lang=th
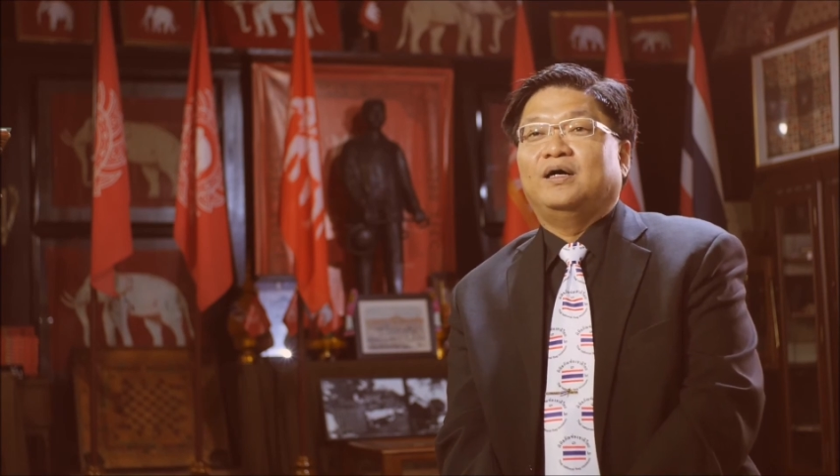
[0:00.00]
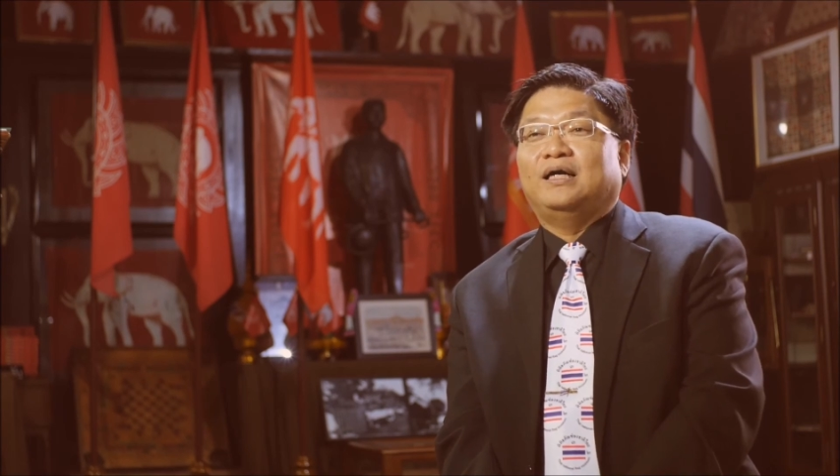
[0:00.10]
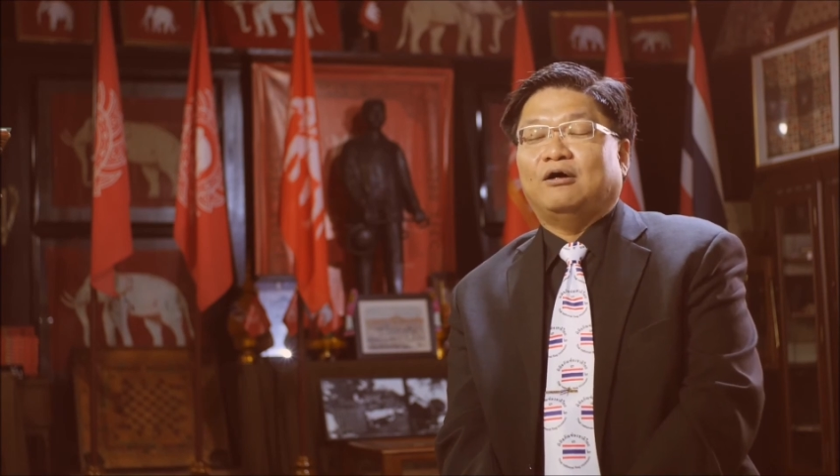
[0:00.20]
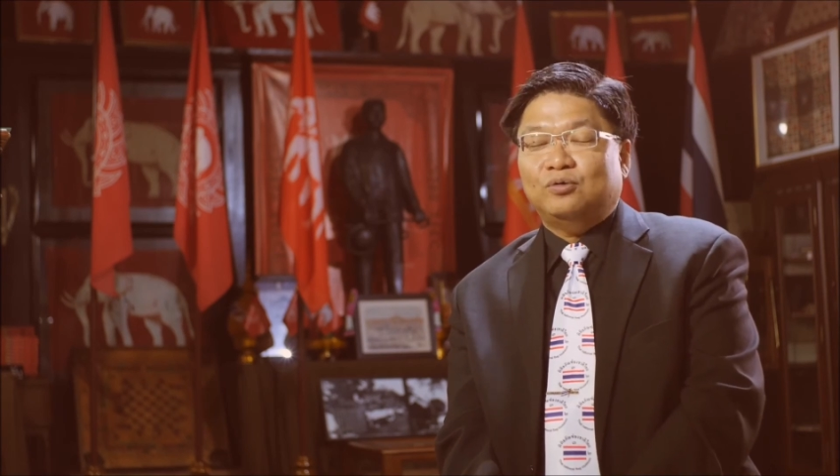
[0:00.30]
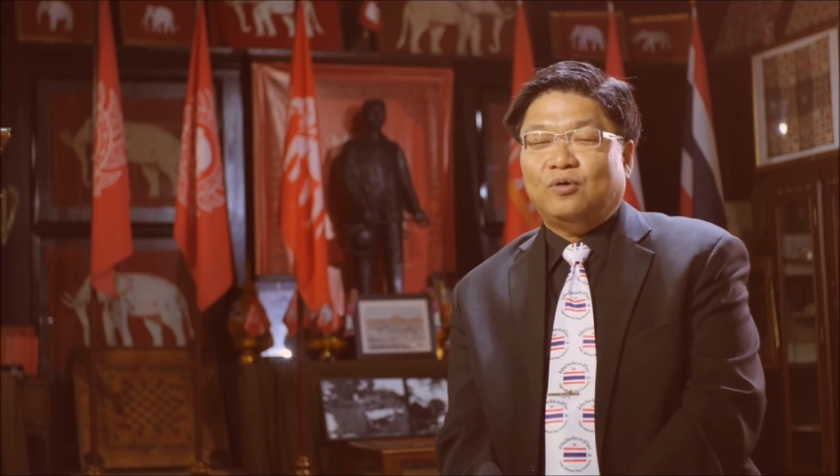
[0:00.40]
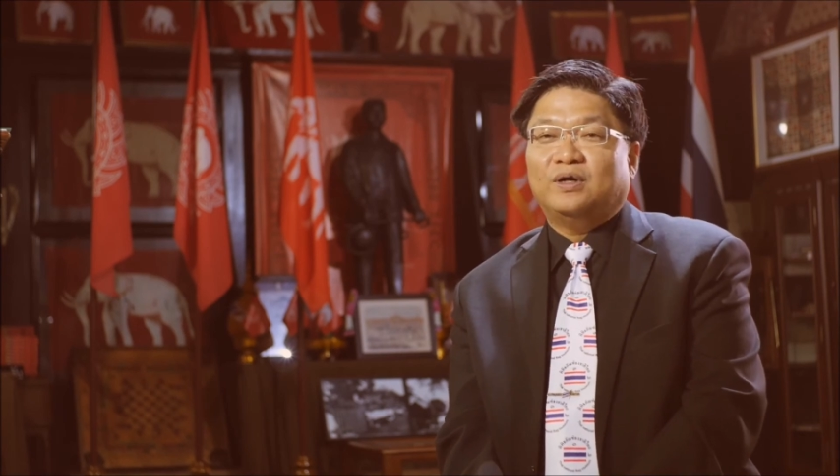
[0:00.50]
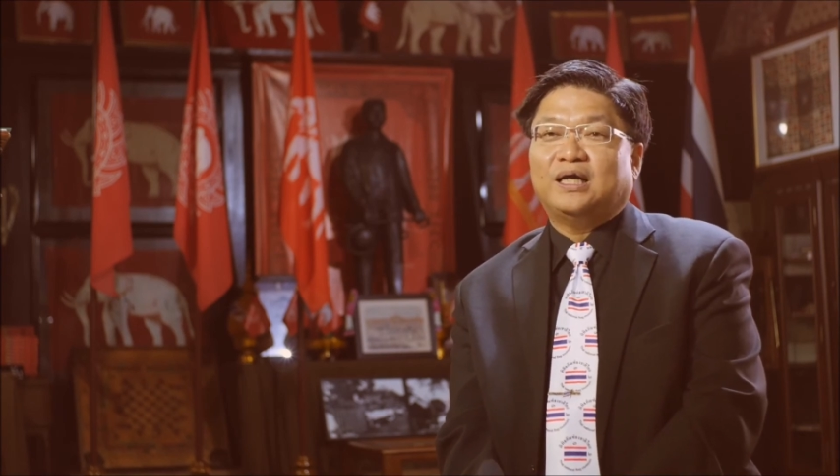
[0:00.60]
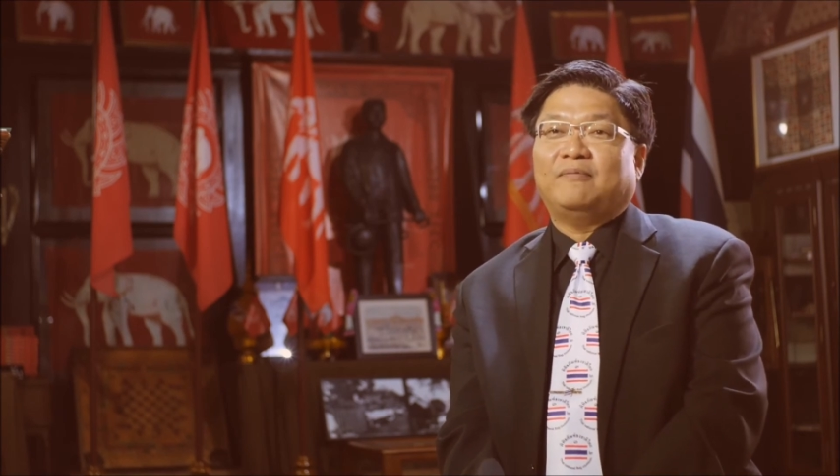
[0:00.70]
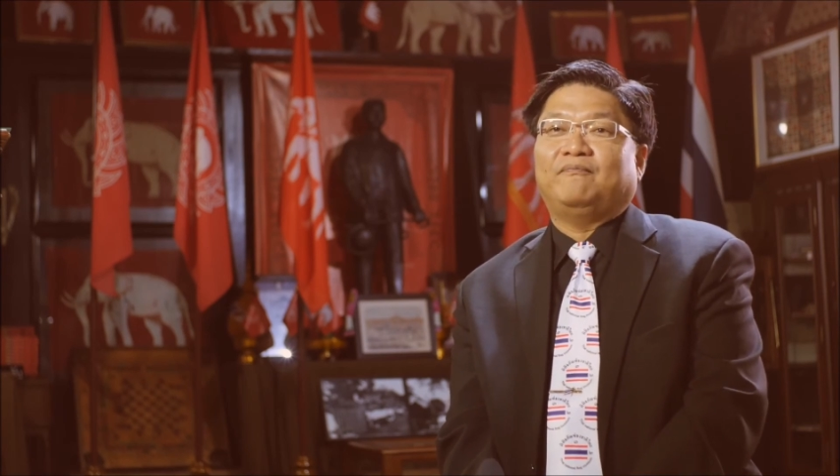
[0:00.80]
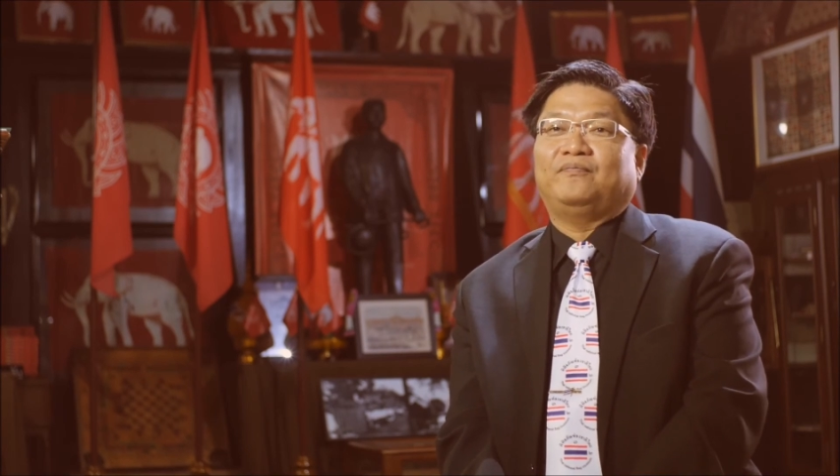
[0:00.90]
เราทุกคน
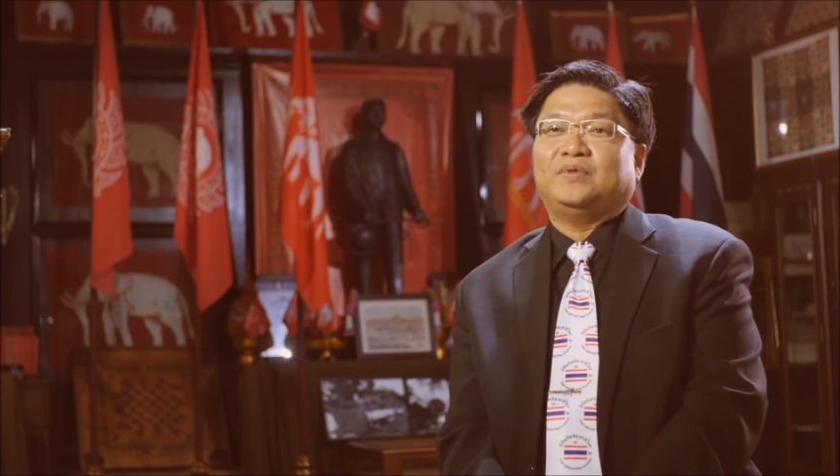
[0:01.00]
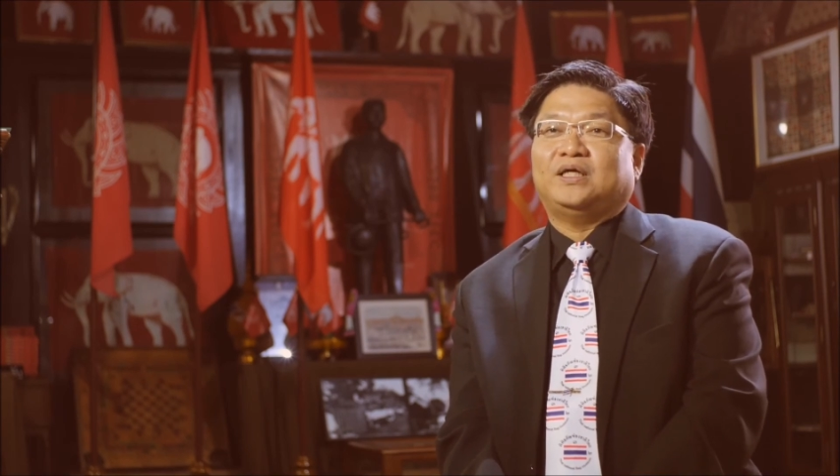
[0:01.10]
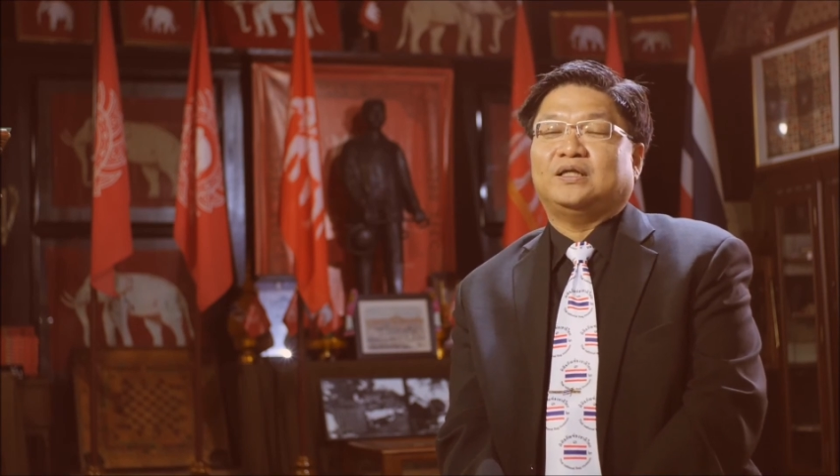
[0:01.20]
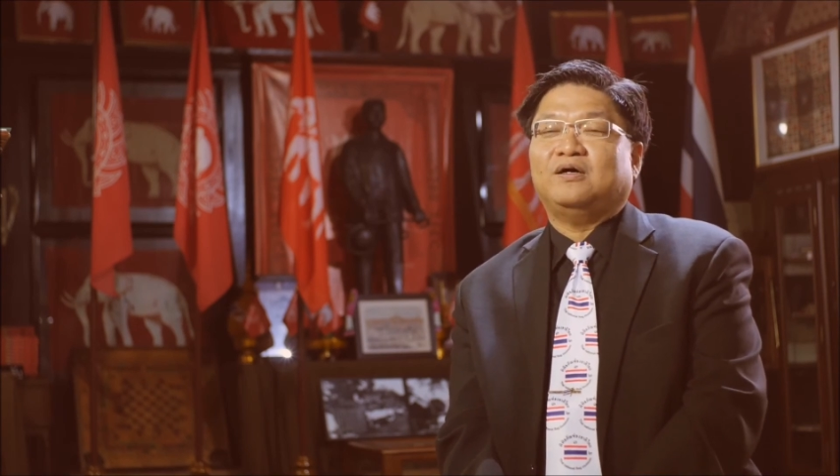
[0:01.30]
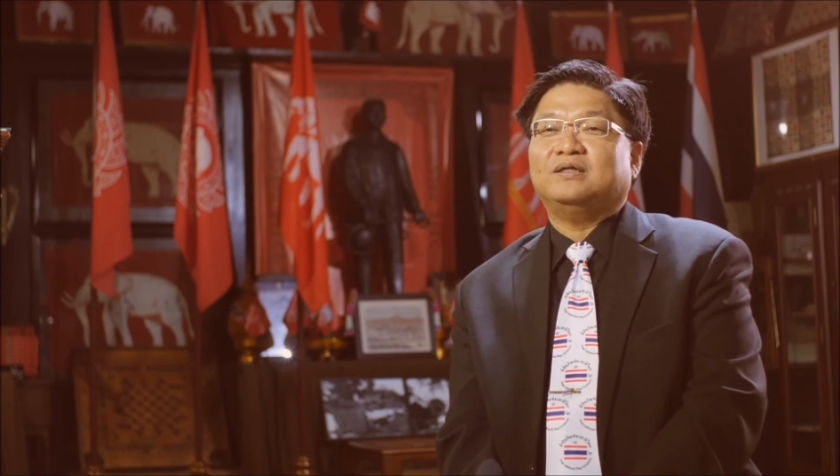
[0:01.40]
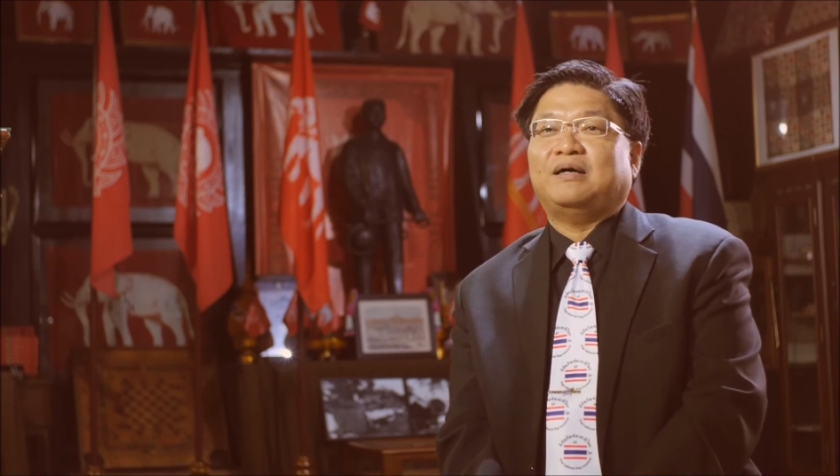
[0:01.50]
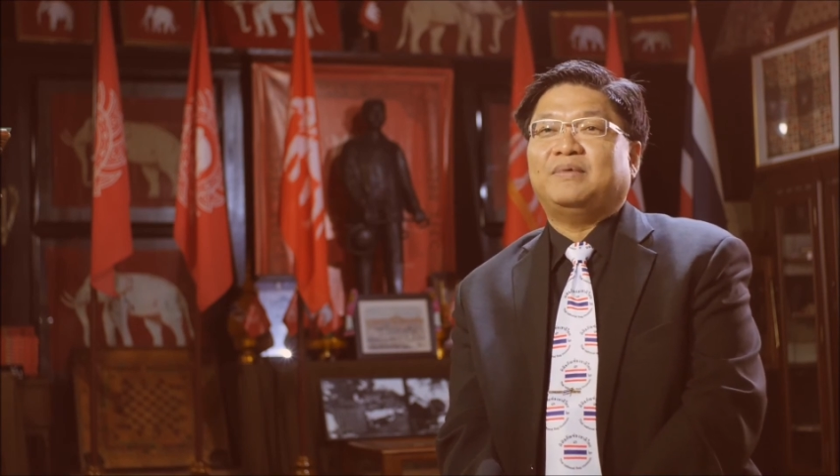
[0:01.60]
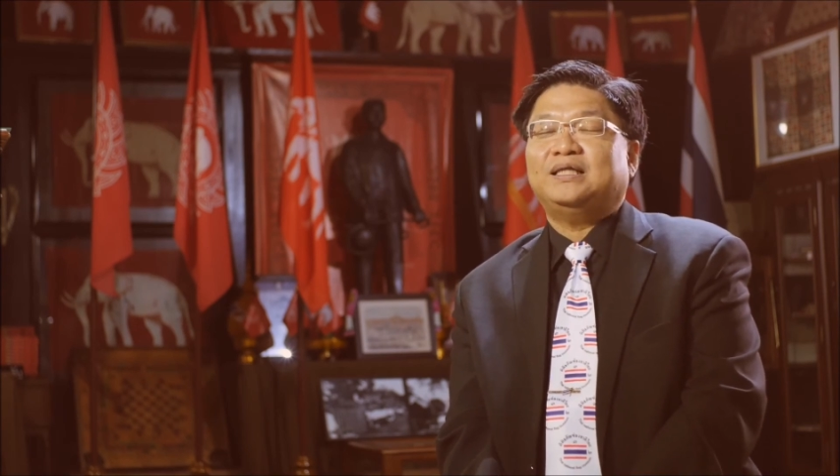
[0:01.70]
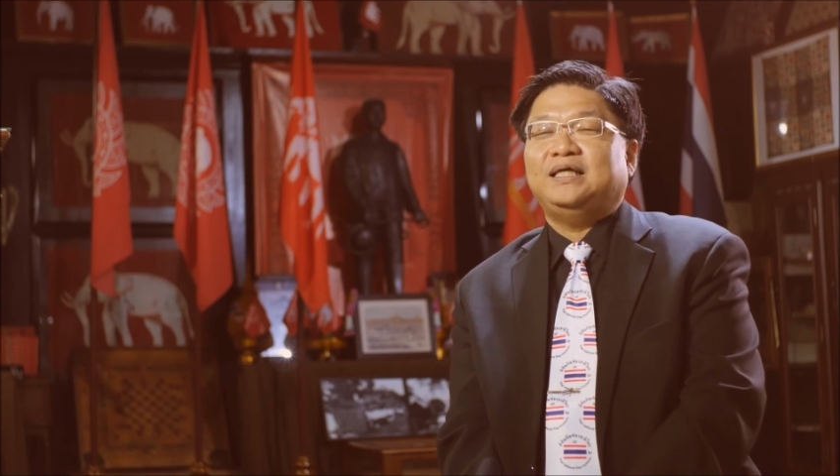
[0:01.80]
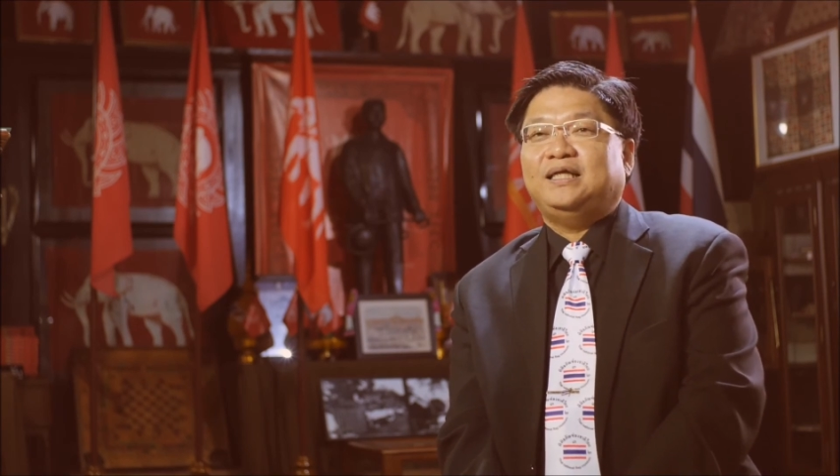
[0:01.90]
ครับจะต้องทำห
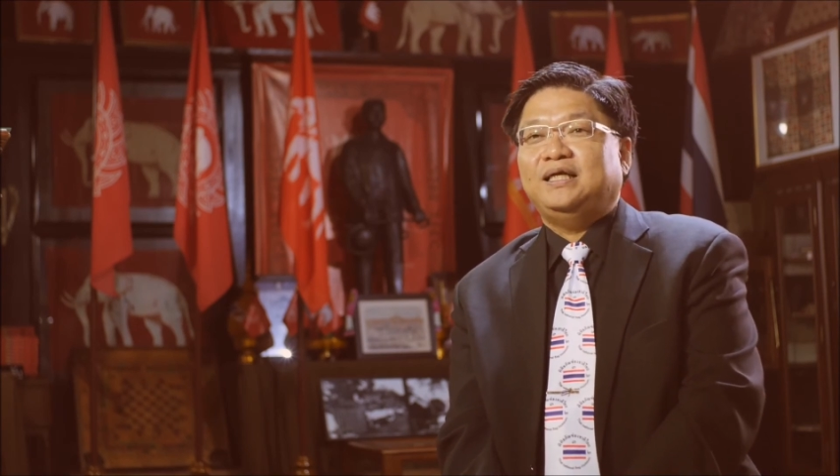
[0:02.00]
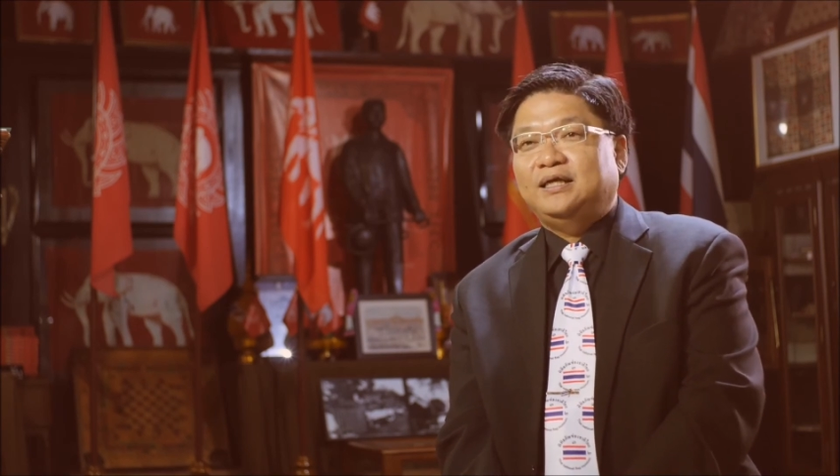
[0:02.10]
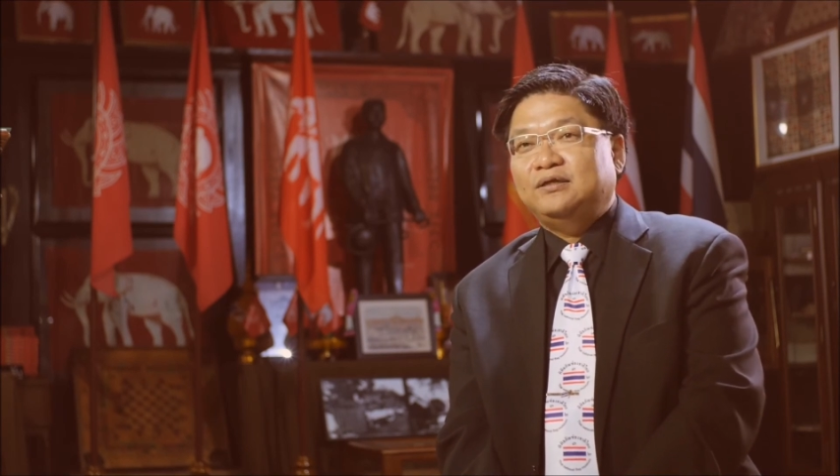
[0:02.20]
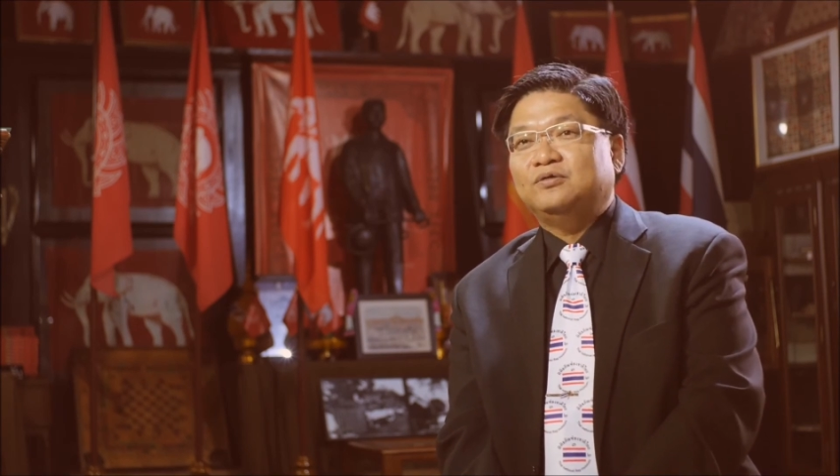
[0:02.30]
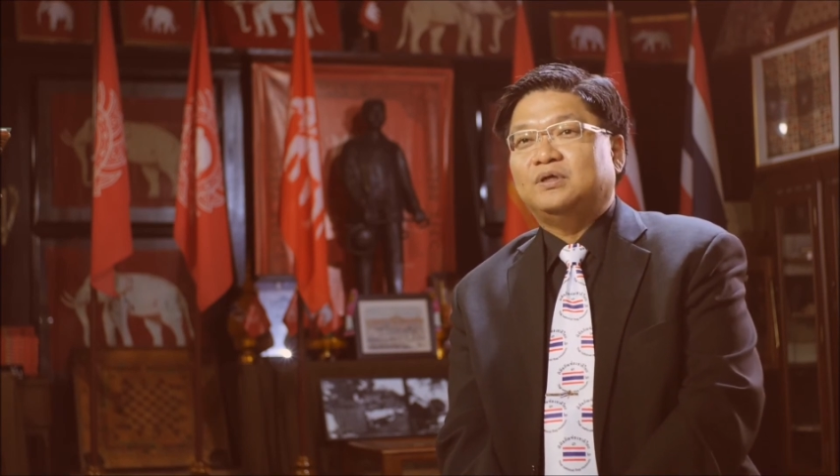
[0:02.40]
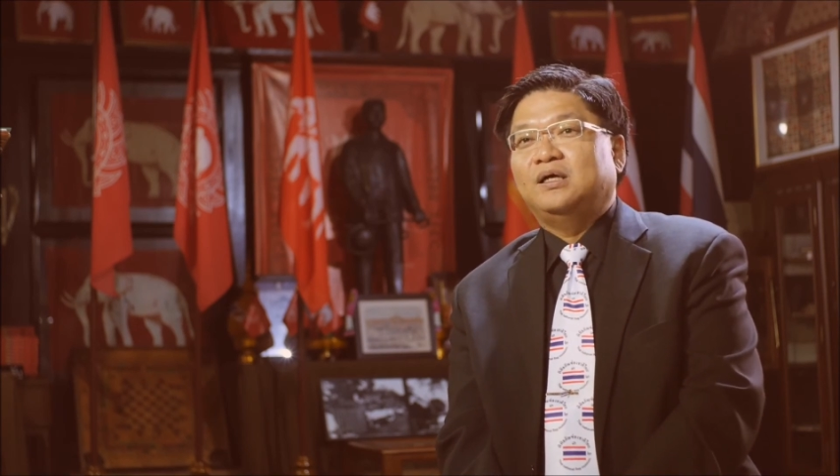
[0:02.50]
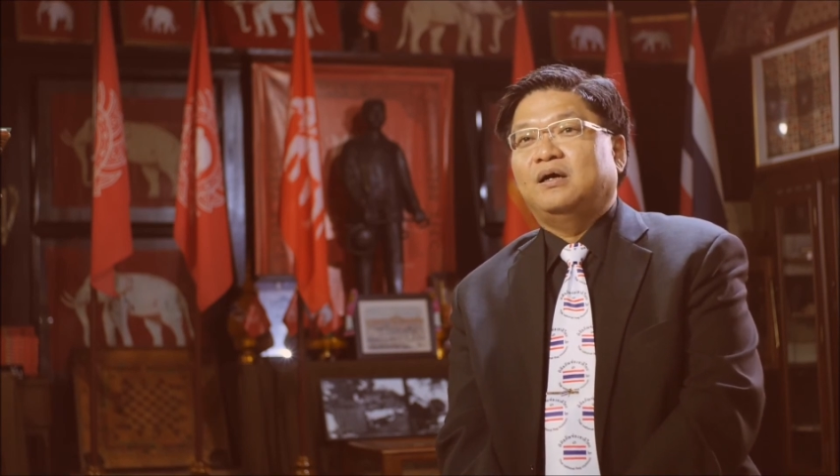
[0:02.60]
น้าที่ที่ดีที่สุด